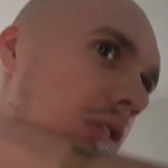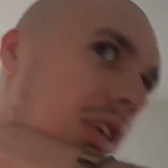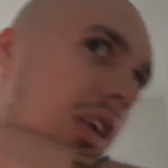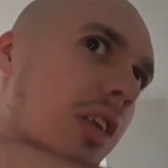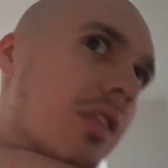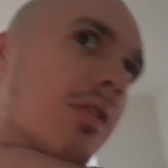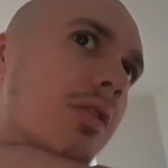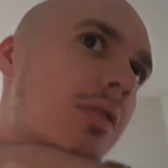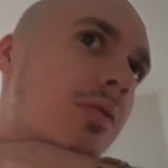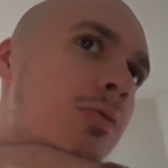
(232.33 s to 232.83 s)
ja.
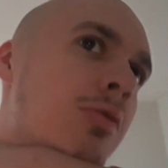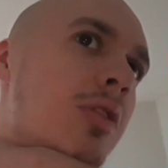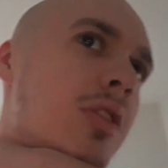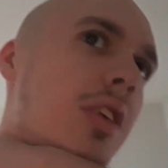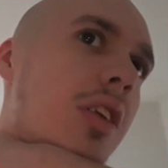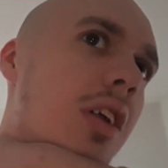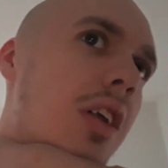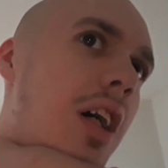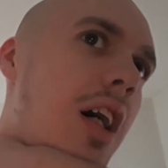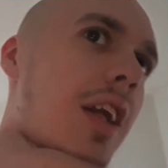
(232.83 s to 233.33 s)

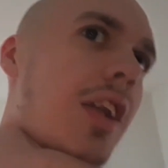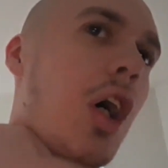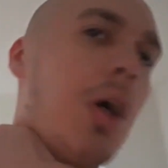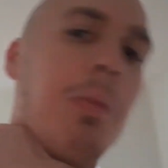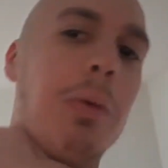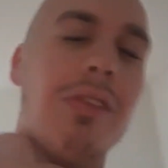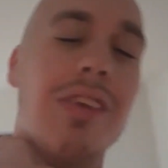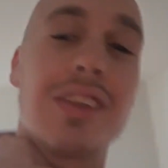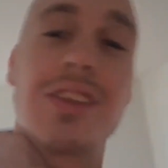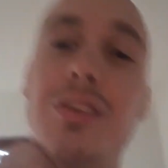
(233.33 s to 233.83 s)
Hat auch
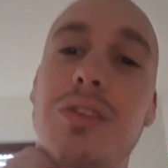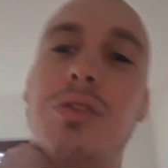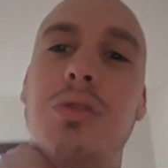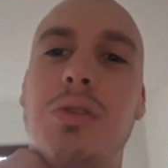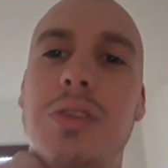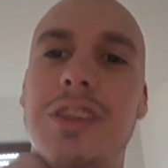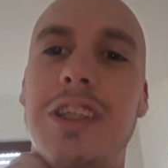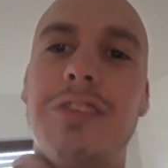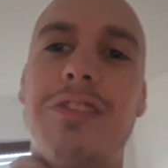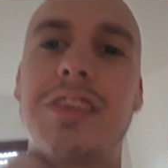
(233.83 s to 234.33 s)
mal was zu
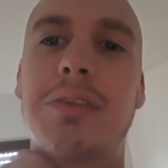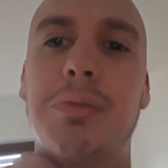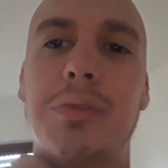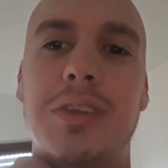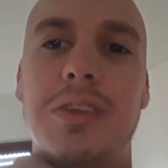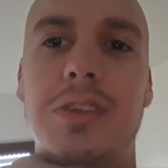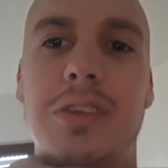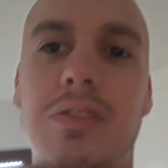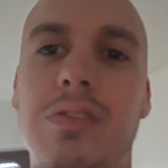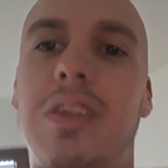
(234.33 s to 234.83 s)
tun, sagen wir es mal
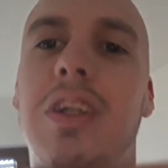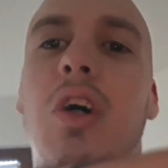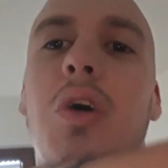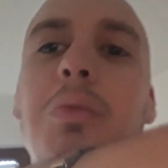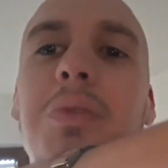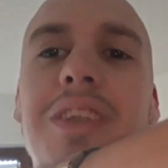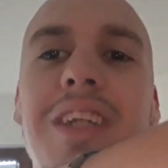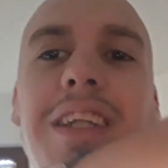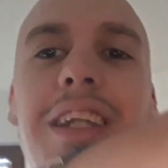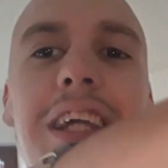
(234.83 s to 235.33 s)
so. Will auch
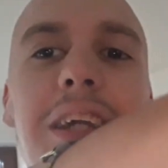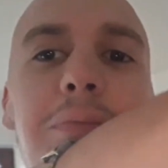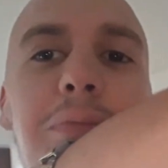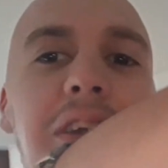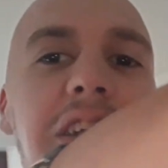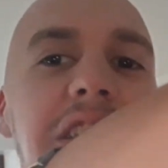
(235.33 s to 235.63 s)
mal sein Leben